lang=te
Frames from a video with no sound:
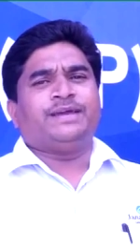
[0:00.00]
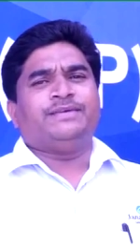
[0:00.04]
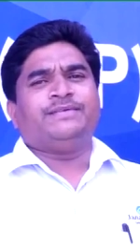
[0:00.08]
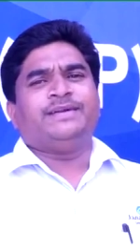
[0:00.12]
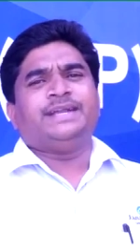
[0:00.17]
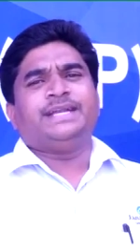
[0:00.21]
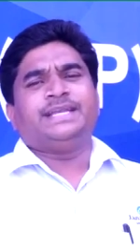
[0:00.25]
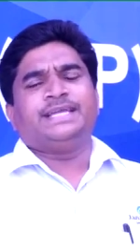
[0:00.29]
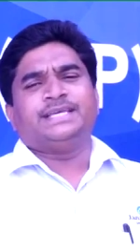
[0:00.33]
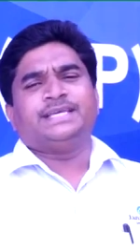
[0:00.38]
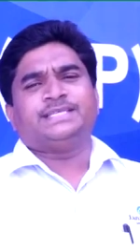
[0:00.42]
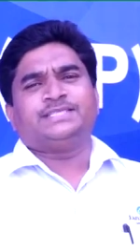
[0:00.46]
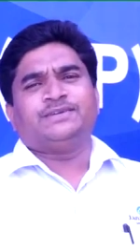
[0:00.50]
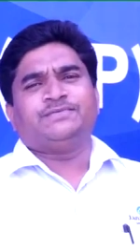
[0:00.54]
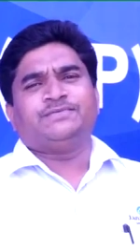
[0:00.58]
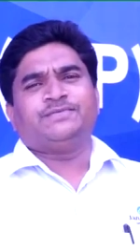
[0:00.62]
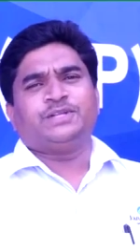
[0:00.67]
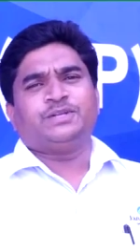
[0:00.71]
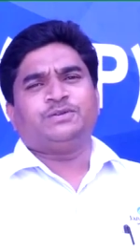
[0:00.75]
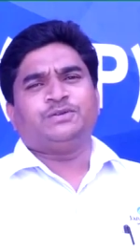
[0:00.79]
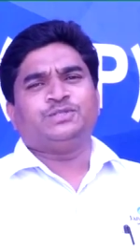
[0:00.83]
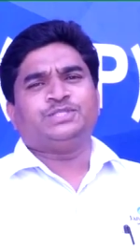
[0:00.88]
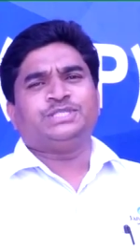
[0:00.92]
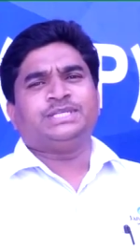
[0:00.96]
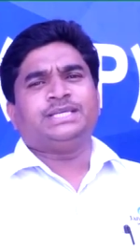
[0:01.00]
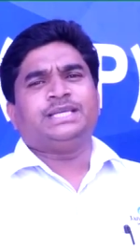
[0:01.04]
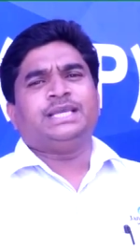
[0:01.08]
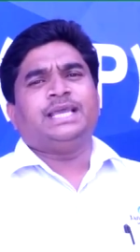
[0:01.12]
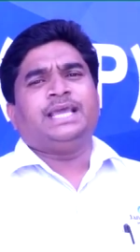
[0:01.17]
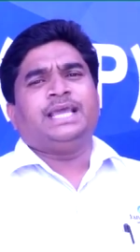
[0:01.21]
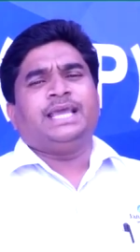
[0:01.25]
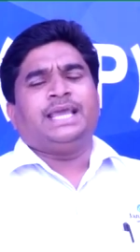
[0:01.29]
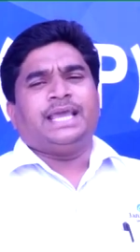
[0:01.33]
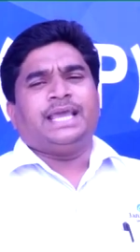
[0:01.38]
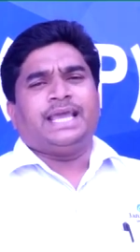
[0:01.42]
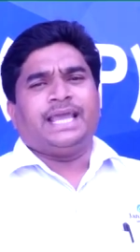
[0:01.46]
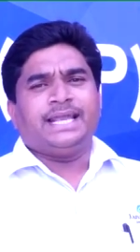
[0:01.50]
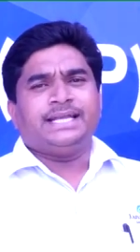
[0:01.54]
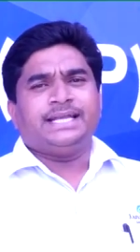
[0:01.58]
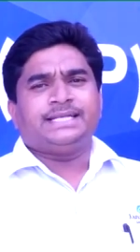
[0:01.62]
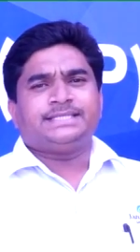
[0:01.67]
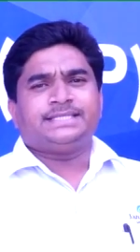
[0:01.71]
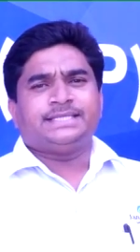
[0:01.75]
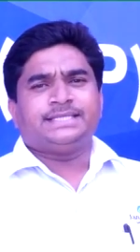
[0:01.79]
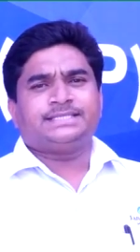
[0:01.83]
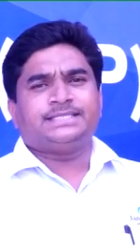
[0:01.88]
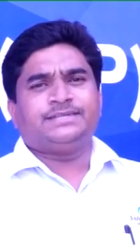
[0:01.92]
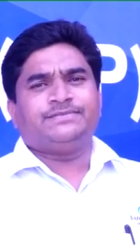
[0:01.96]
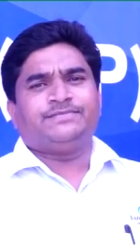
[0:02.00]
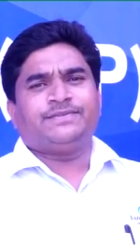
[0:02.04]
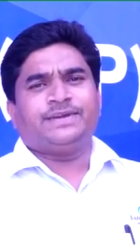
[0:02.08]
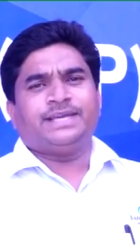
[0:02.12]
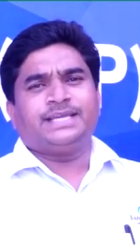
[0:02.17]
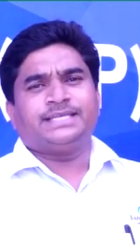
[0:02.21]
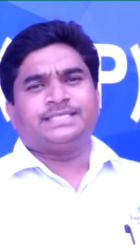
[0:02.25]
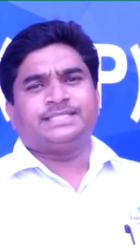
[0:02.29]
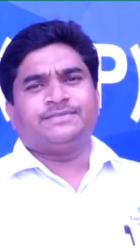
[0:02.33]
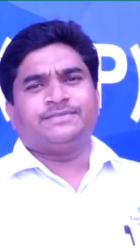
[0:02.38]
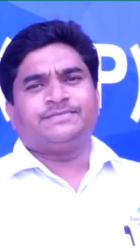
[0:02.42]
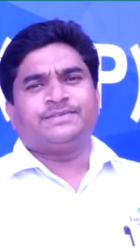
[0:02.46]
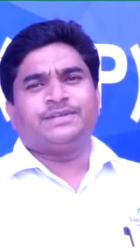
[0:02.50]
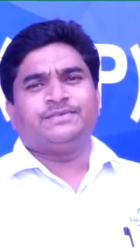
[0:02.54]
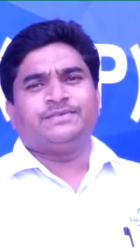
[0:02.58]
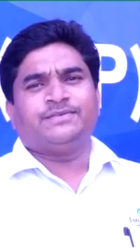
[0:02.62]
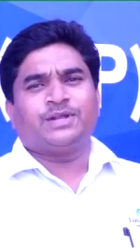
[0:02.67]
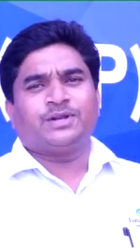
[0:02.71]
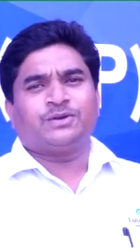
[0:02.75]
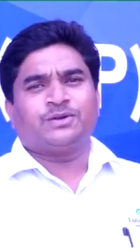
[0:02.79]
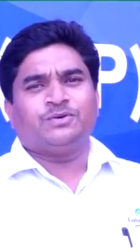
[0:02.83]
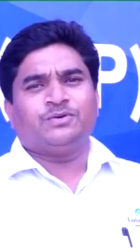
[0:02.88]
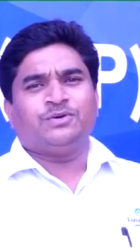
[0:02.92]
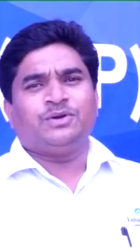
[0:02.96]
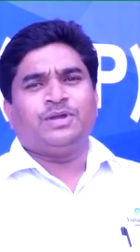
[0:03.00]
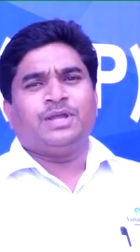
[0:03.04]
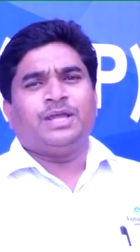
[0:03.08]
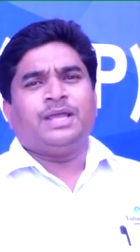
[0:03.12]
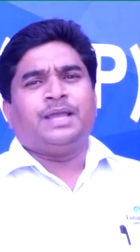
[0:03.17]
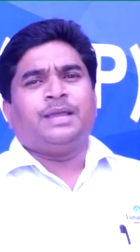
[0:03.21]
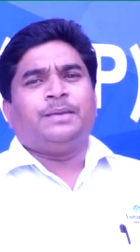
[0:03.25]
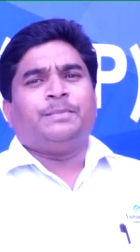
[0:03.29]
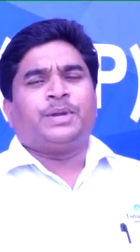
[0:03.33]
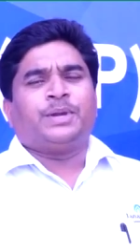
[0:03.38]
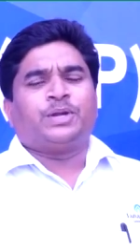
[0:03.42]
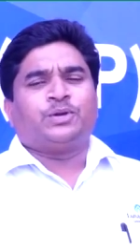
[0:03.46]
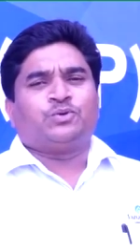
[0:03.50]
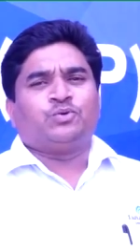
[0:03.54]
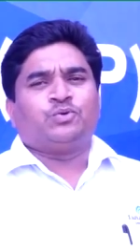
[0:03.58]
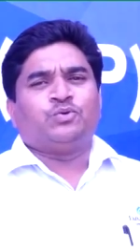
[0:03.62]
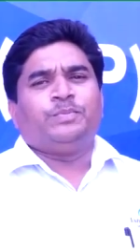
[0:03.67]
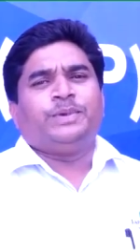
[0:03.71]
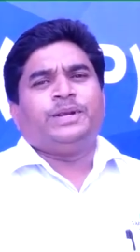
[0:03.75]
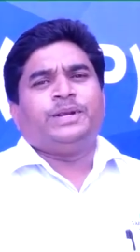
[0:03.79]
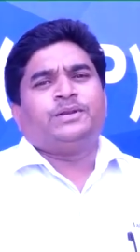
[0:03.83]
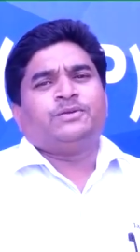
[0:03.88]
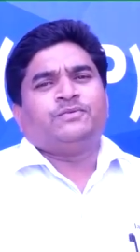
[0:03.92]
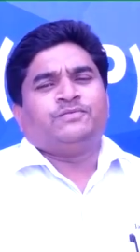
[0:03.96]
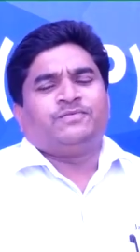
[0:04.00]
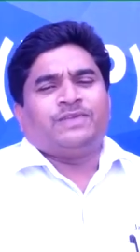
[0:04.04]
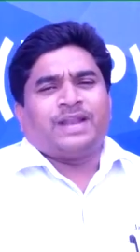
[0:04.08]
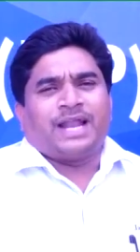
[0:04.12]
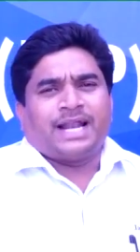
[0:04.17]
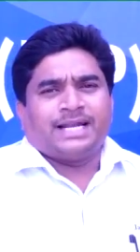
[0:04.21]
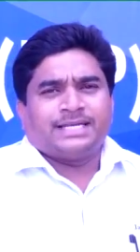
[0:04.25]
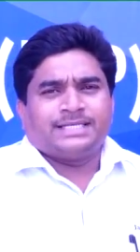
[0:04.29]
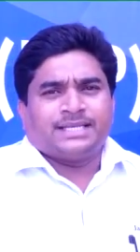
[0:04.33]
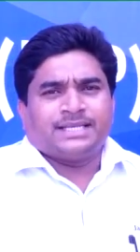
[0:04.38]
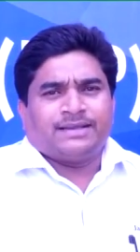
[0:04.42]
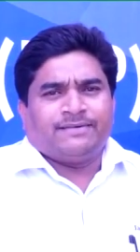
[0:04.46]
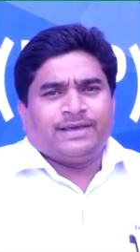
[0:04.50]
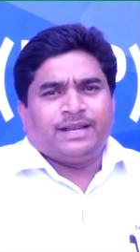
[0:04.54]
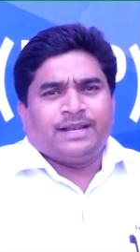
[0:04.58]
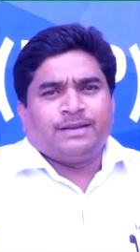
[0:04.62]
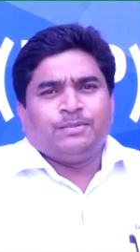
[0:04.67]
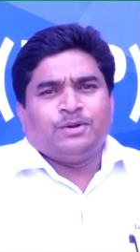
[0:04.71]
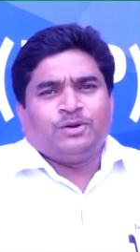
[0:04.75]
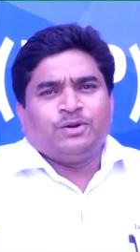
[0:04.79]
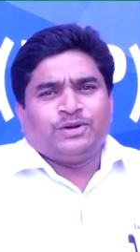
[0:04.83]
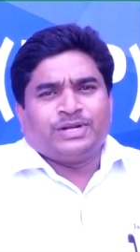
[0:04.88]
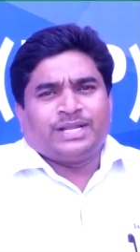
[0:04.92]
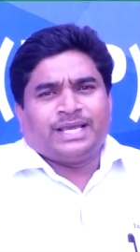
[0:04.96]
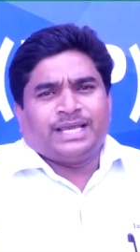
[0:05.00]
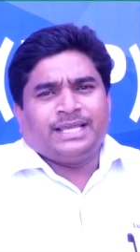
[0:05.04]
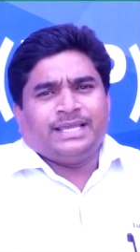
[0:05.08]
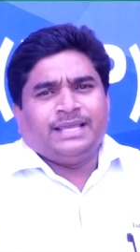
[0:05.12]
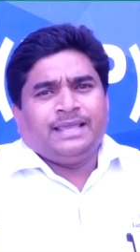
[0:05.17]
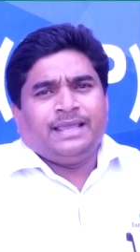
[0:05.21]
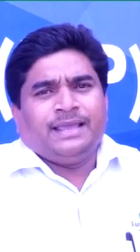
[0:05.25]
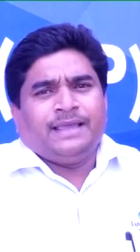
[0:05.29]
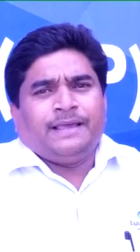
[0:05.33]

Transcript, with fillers: ఫైవ్ ఎయిటీ ఎస్ఎఫ్టీ నుంచి ఎయిట్ సిక్స్టీ ఫైవ్ ఎస్ఎఫ్టీ వరకు మీకు టూ బెడ్రూమ్ ఫ్లాట్స్ అవైలబుల్ ఉంటాయి